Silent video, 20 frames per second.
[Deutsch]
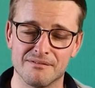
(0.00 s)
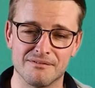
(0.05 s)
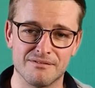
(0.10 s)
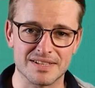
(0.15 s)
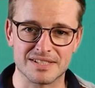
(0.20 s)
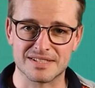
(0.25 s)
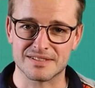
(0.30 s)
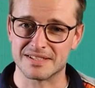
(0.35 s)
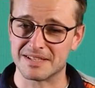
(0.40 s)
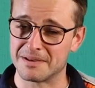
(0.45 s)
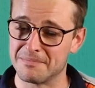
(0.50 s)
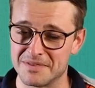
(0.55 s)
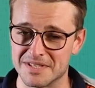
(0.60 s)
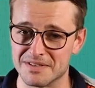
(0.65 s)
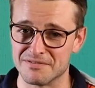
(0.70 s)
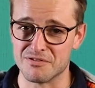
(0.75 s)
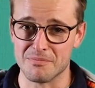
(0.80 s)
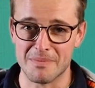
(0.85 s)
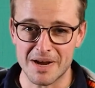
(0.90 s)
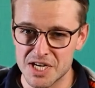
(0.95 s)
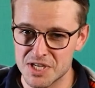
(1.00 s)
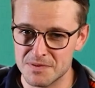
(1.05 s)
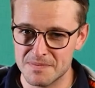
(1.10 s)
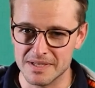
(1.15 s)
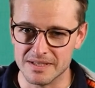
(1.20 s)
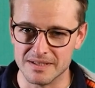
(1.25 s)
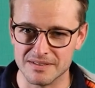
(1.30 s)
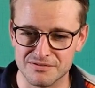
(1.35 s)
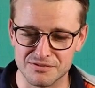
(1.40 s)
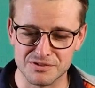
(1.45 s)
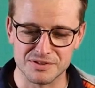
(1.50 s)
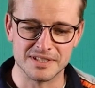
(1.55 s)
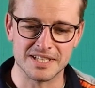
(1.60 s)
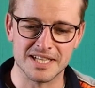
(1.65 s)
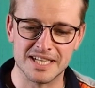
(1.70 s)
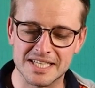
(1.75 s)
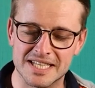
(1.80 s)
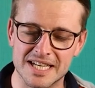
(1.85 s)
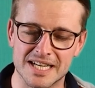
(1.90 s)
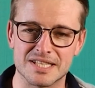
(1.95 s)
was gibt es denn für Beispiele für den
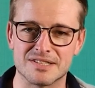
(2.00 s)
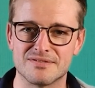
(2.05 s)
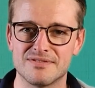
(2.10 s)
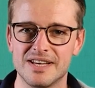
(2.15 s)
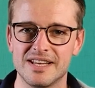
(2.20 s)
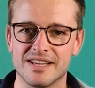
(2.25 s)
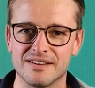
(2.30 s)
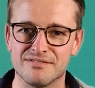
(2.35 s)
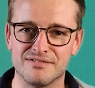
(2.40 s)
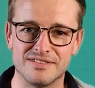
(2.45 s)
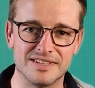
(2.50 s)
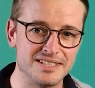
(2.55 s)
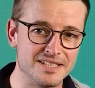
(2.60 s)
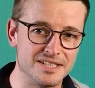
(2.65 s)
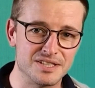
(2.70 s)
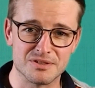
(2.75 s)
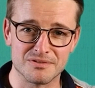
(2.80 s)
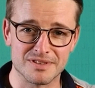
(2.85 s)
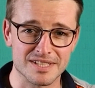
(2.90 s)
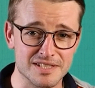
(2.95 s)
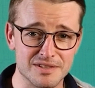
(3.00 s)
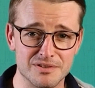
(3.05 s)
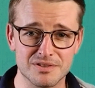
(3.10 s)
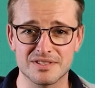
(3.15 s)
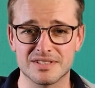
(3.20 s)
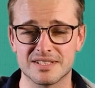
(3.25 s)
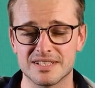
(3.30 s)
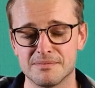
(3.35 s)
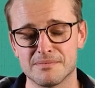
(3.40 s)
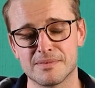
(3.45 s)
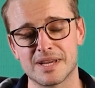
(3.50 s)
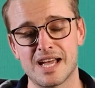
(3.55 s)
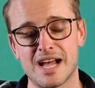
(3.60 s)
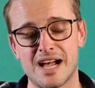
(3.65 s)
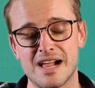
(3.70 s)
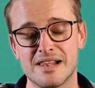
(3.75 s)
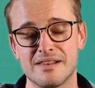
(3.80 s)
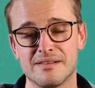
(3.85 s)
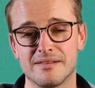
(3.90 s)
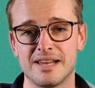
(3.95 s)
digitalen Zwilling? Wie sieht sowas aus im
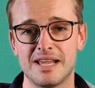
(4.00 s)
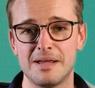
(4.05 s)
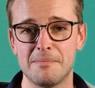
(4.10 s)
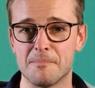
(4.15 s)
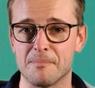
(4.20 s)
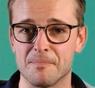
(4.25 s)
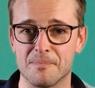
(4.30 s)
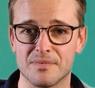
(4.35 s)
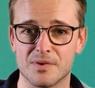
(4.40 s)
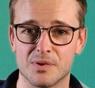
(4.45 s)
realen Leben?